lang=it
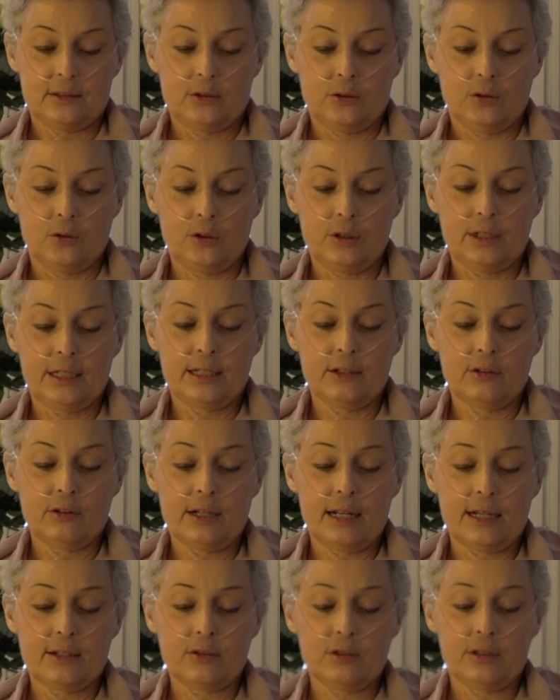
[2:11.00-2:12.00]
o che non
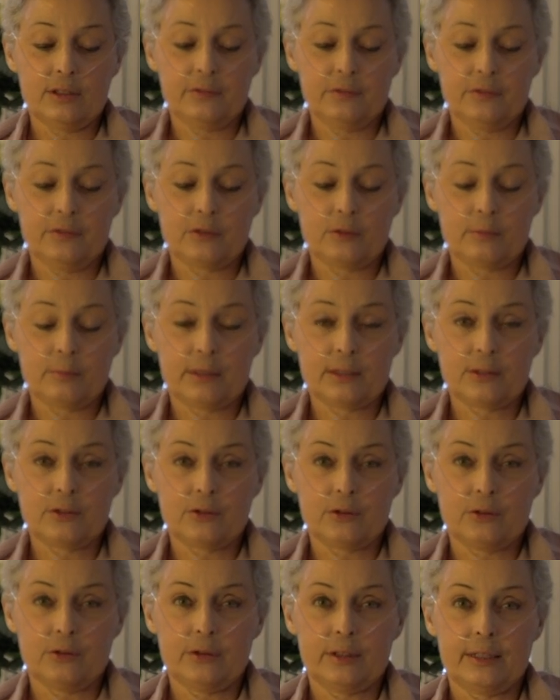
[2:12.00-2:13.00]
hanno le
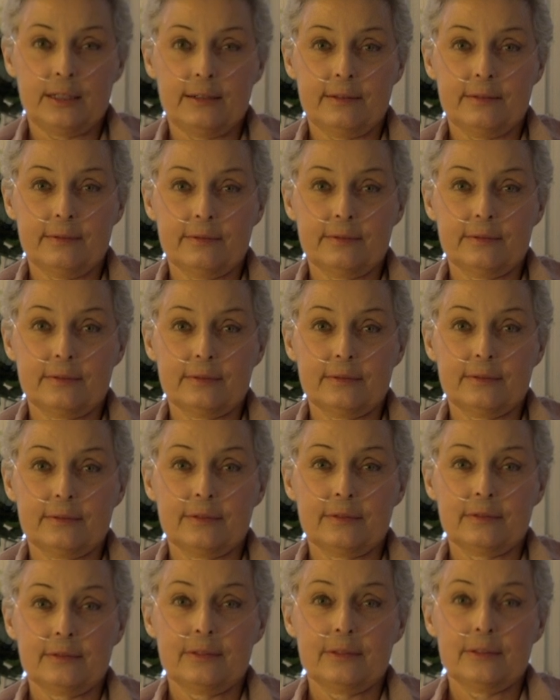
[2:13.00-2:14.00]
informazioni.
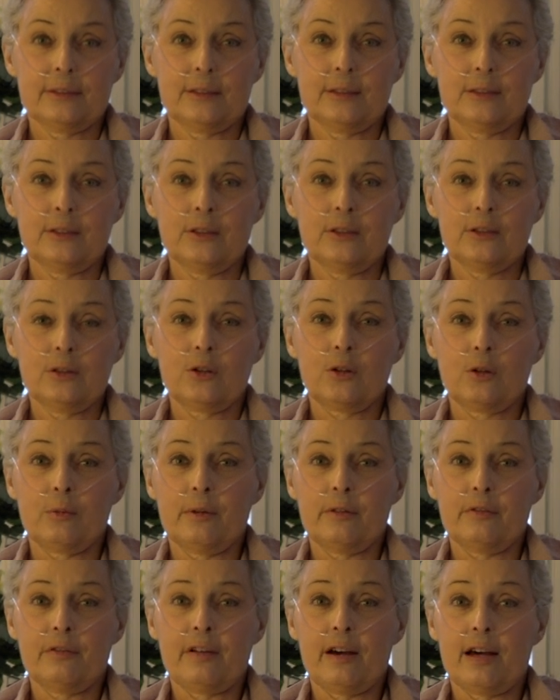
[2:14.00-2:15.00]

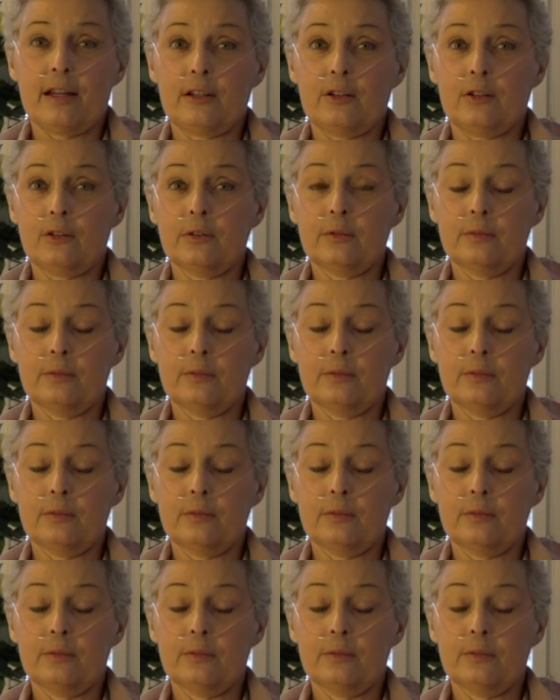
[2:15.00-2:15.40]
Come fanno?